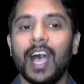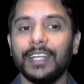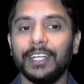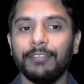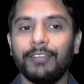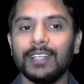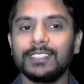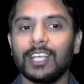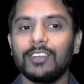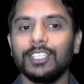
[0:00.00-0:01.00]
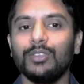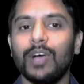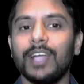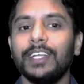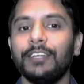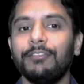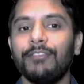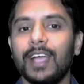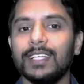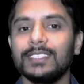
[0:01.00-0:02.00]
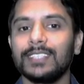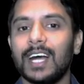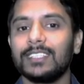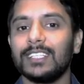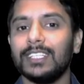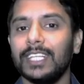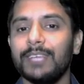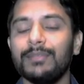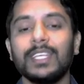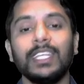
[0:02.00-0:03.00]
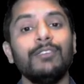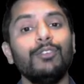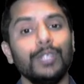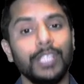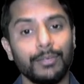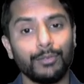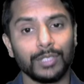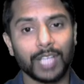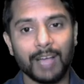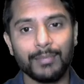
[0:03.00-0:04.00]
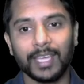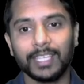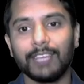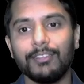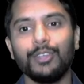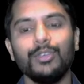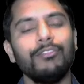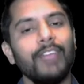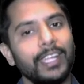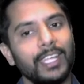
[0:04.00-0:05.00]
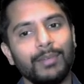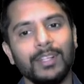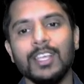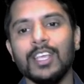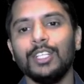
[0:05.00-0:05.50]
आइडेंटिफायर्स क्या होते हैं तो आइडेंटिफायर्स आर द नेम्स यानी वो ये वो नाम है गिवन टू अ वेरिएबल